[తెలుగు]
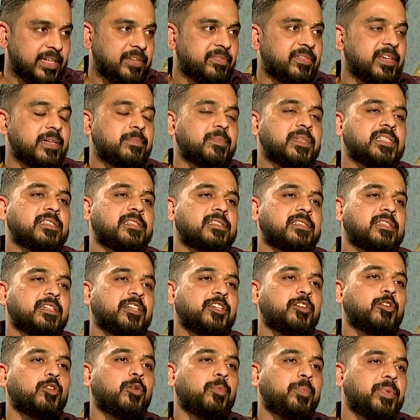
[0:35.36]
వెరీ ఫేమస్
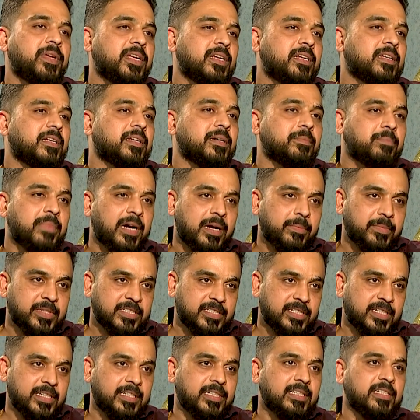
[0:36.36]
యూరోపియన్
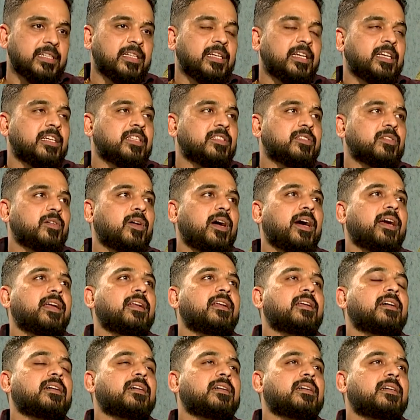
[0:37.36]
పామిస్ట్ అండి సో
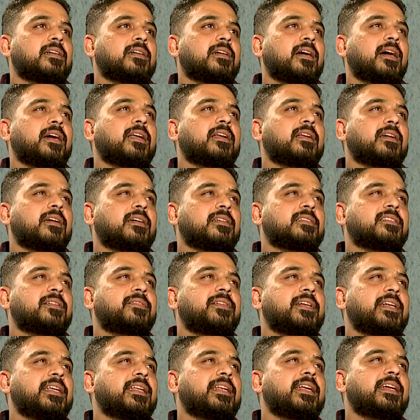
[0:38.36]
ఆయన ఆయన
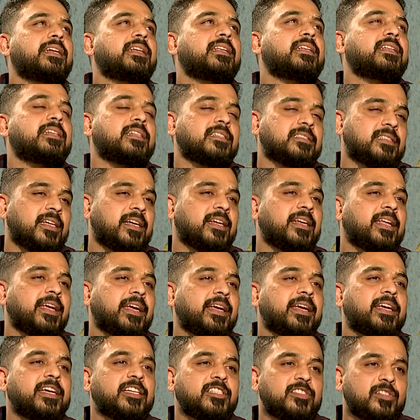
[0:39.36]
సెవెంటీన్ ఎయిటీన్ ఇయర్స్ ఆయన
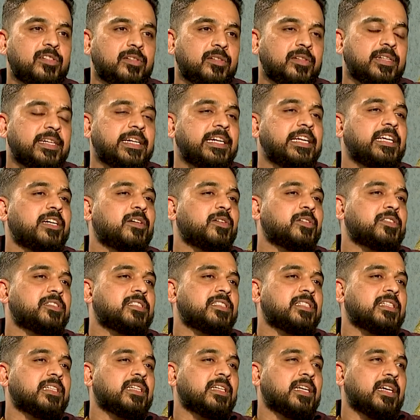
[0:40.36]
ఎంగేజ్లో ఇండియా
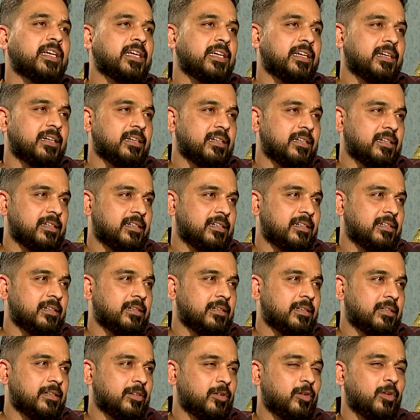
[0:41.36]
వచ్చి
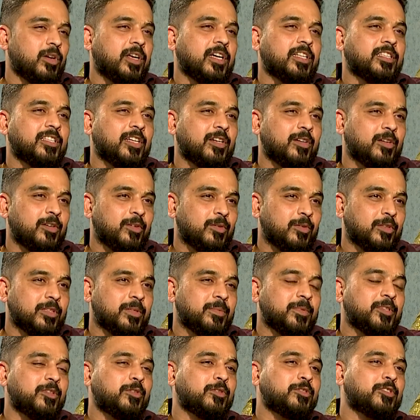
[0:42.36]
కోల్కతాలోని
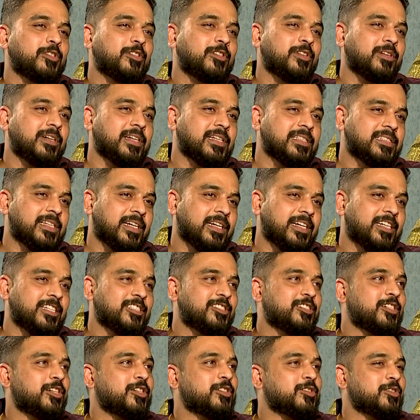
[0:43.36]
కొంతమంది ఋషులతో కలిసి అక్కడి
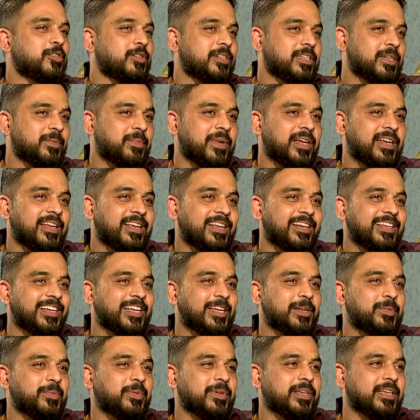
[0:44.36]
నుంచి నడుచుకొని హిమాలయాలకు
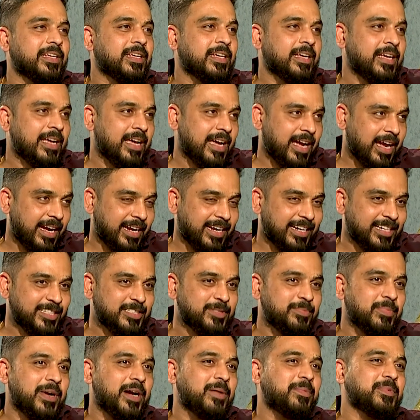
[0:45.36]
వెళ్ళిపోయి అక్కడి
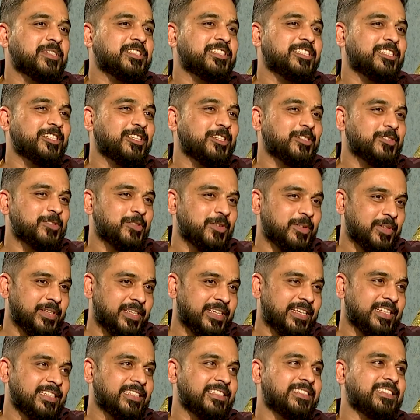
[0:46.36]
నుంచి పామిస్ట్రీ నేర్చుకొని
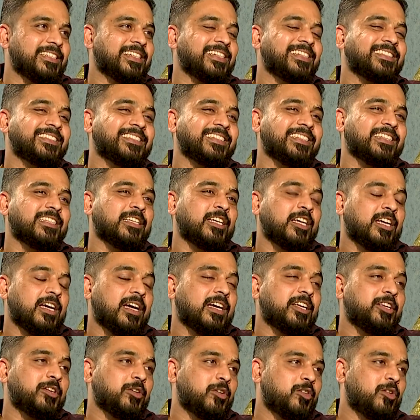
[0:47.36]
ఇవన్నీ చేసి
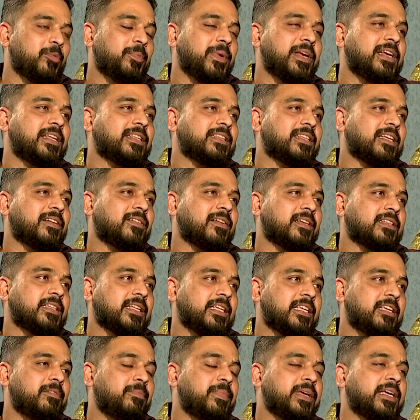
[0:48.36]
యూరోప్ వెళ్ళిన తర్వాత
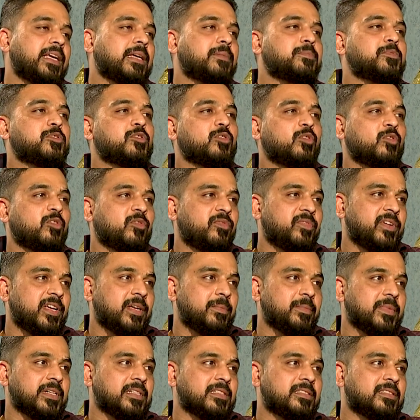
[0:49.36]
హీ బికేమ్ సో
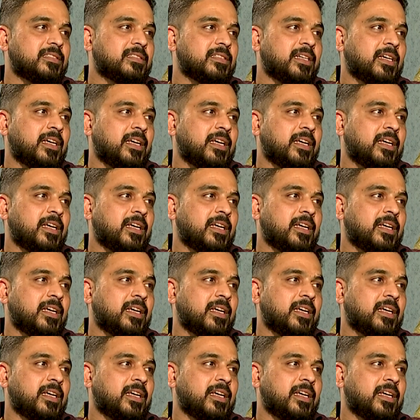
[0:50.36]
ఫేమస్